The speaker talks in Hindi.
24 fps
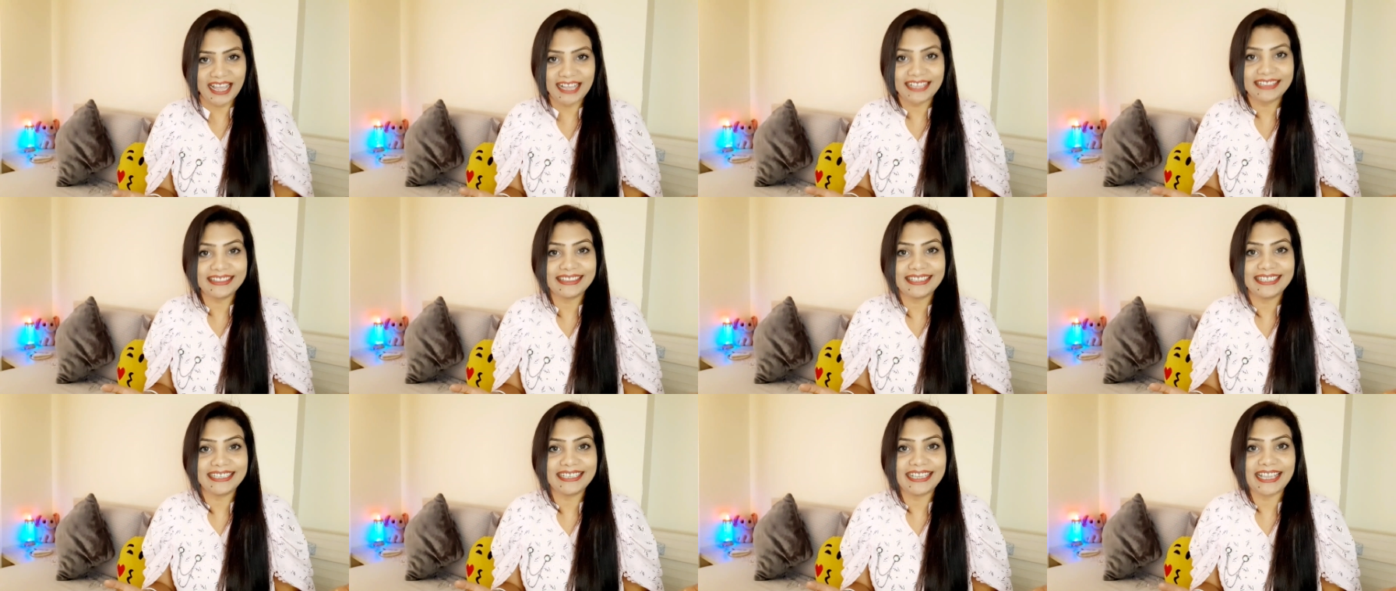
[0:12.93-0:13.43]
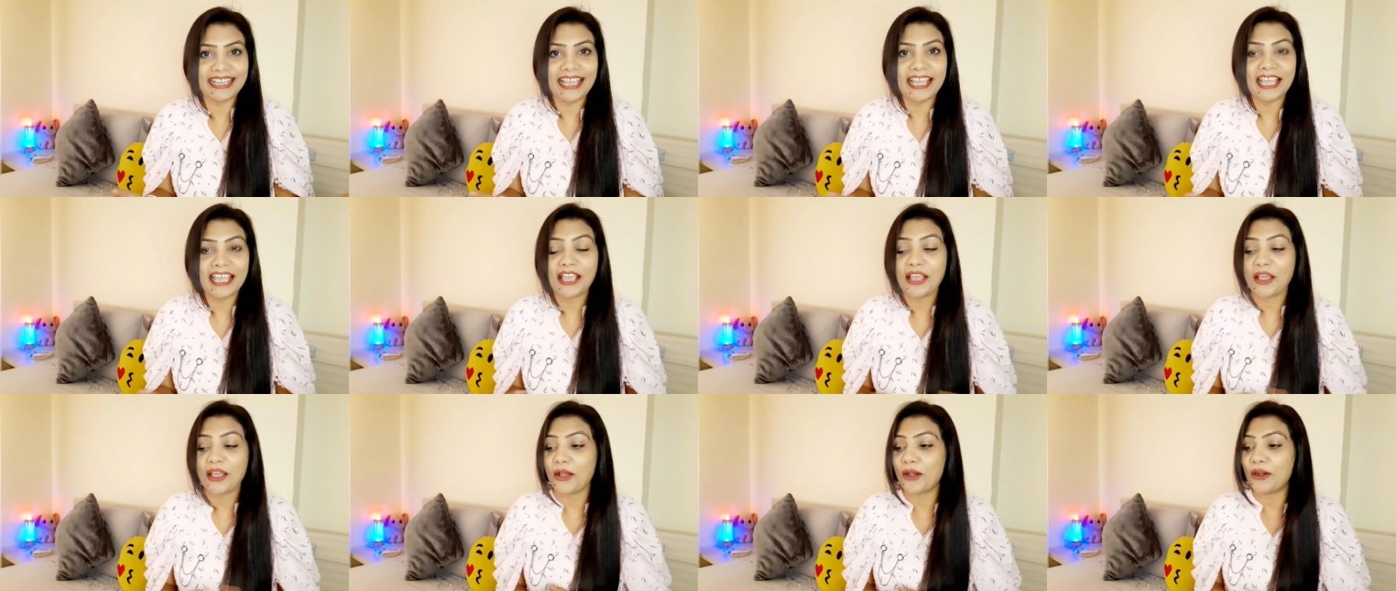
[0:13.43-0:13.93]
डाल दी
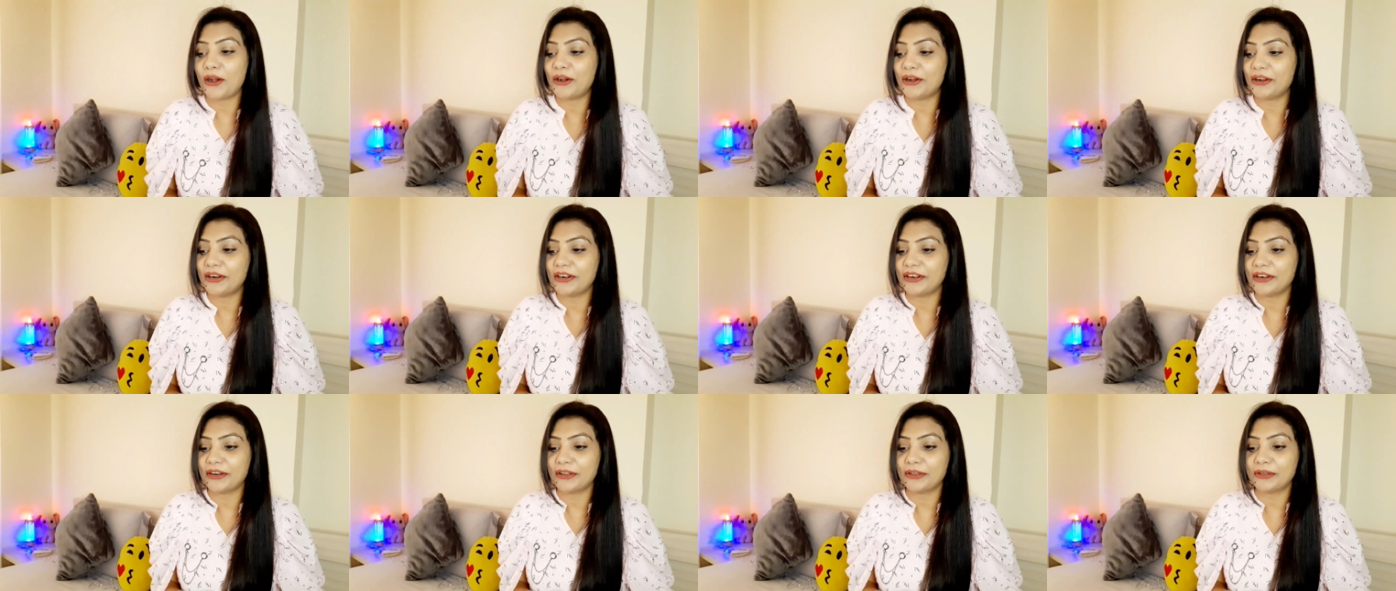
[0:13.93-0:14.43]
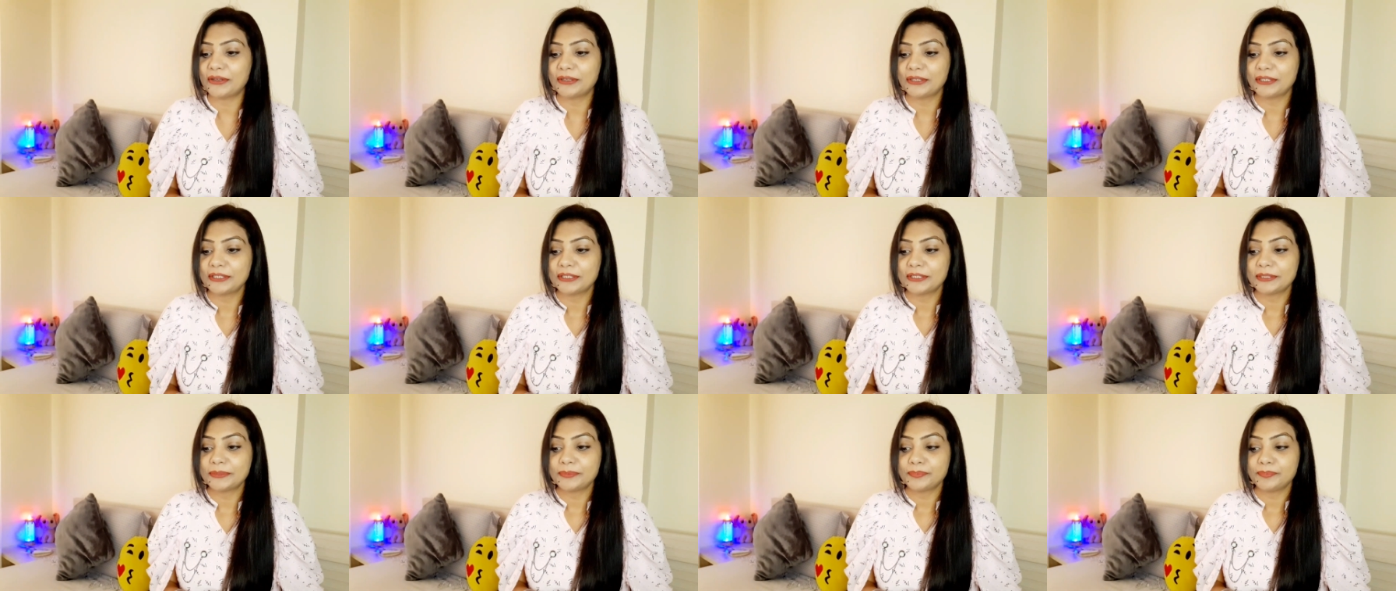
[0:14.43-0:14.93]
है और
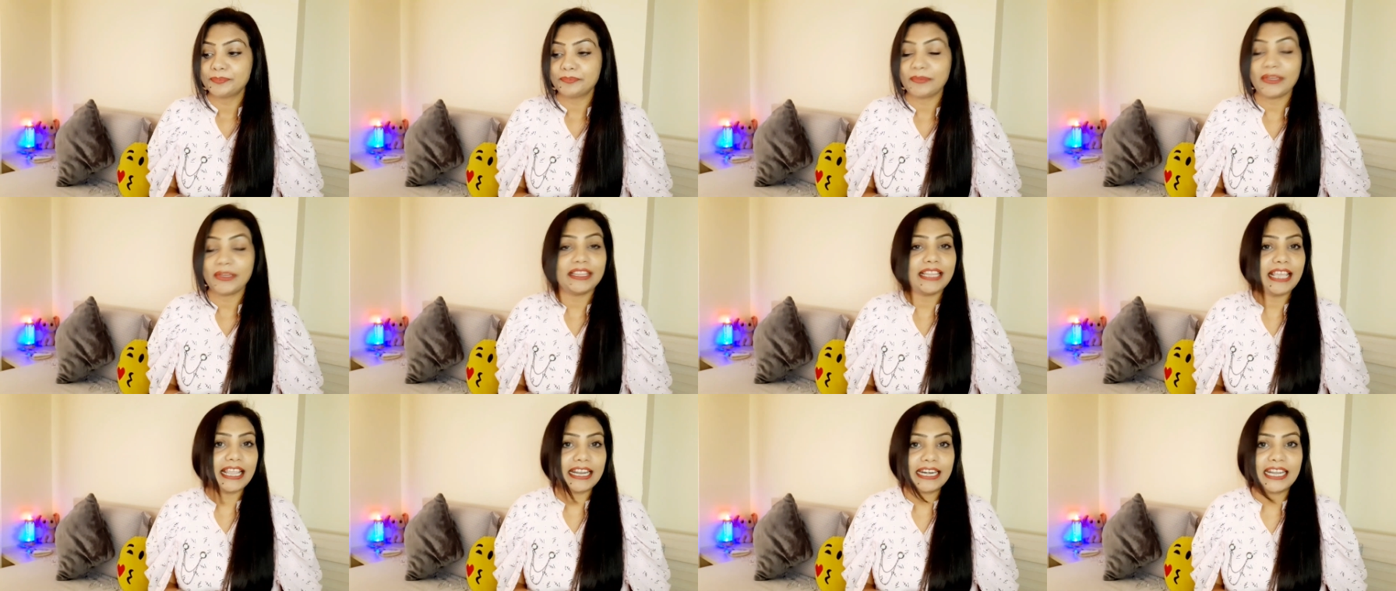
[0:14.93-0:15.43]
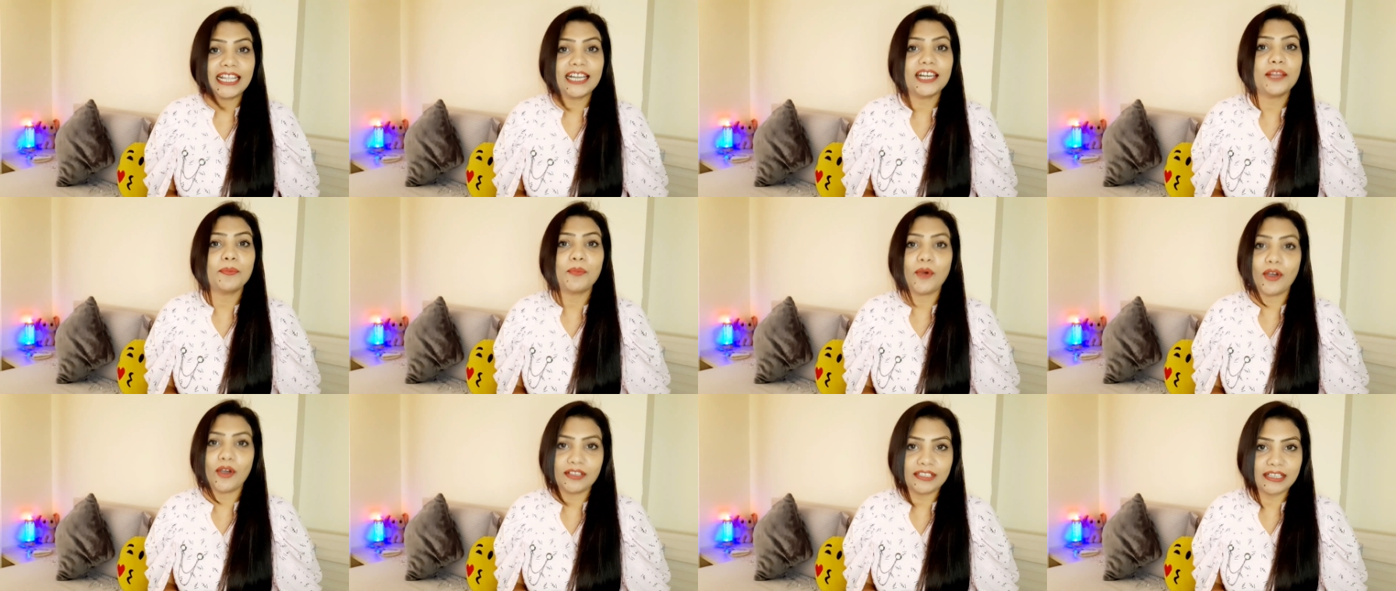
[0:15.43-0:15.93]
मैं देखने के
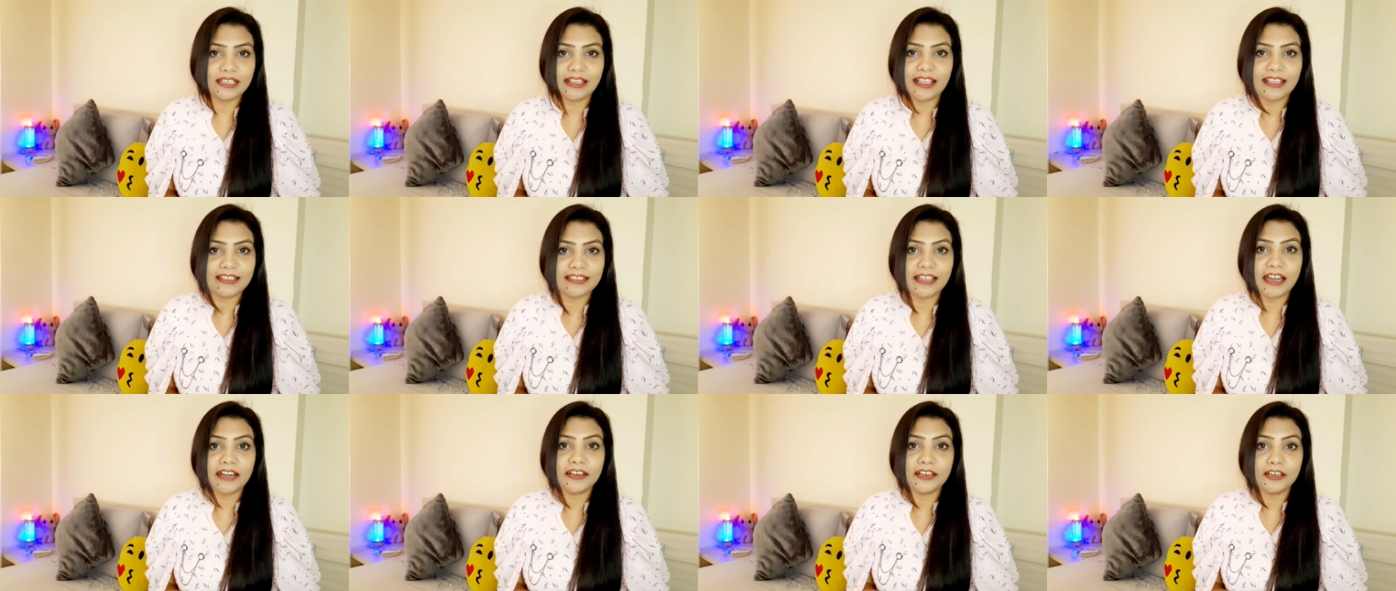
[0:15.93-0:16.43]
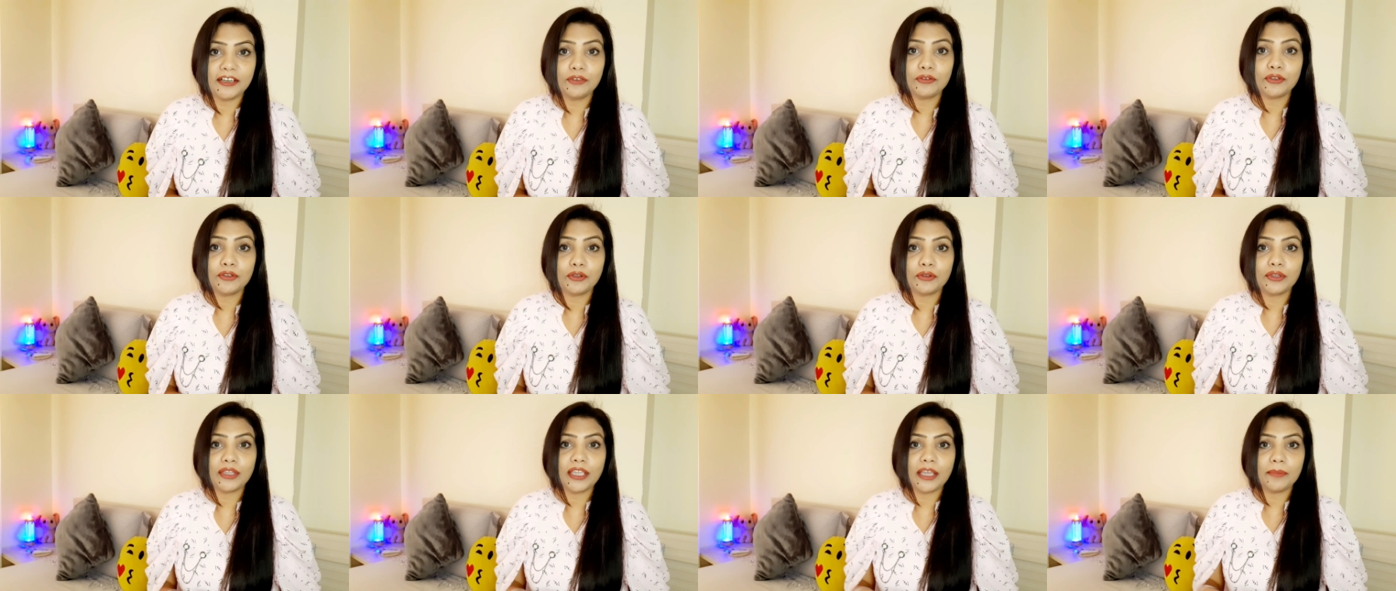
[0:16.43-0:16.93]
लिए बहुत ज्यादा एक्साइटेड हूँ
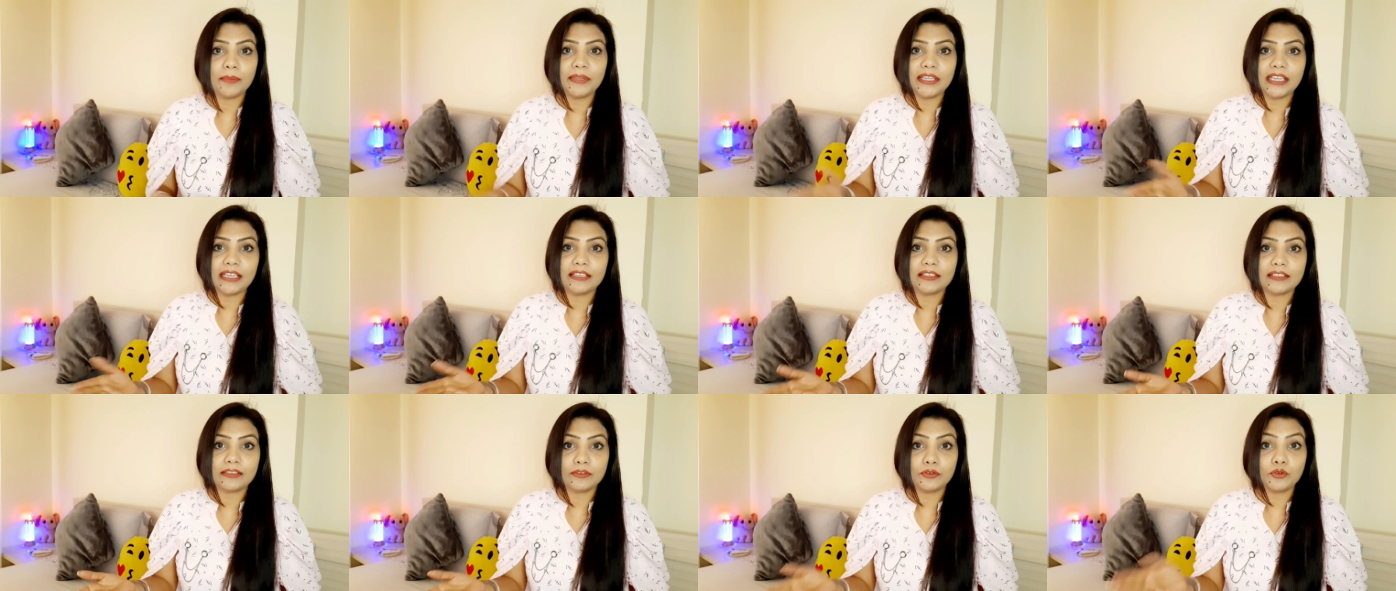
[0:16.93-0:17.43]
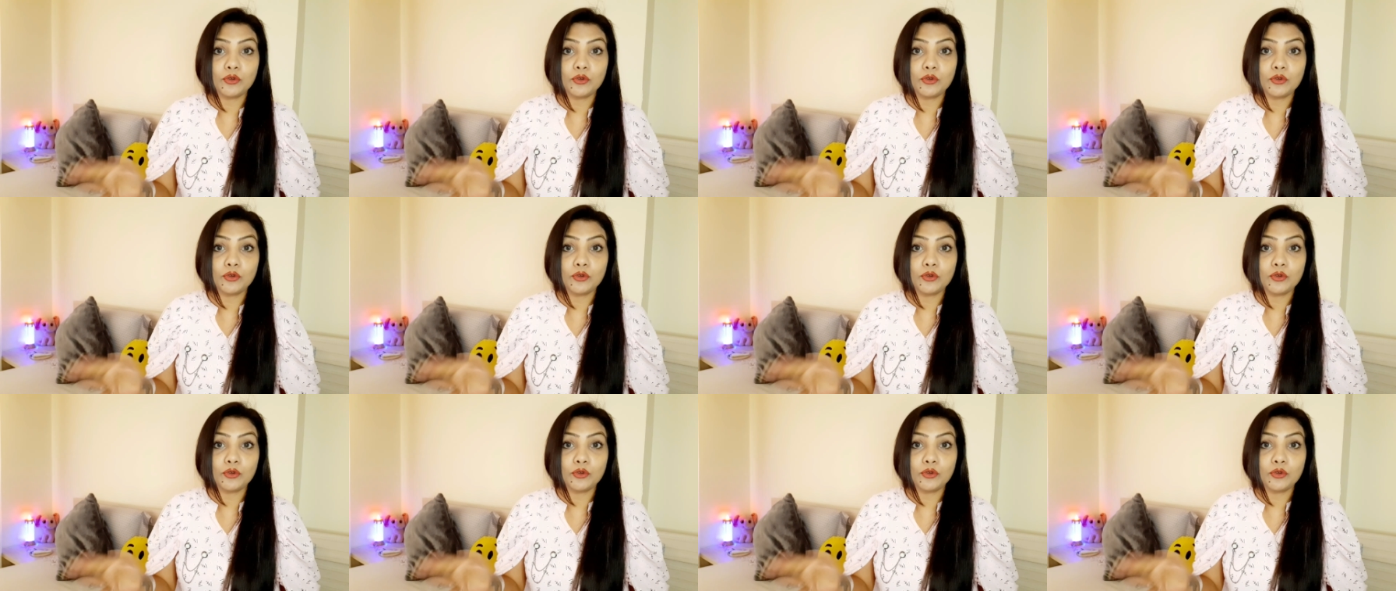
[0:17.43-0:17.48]
क्योंकि अभी ये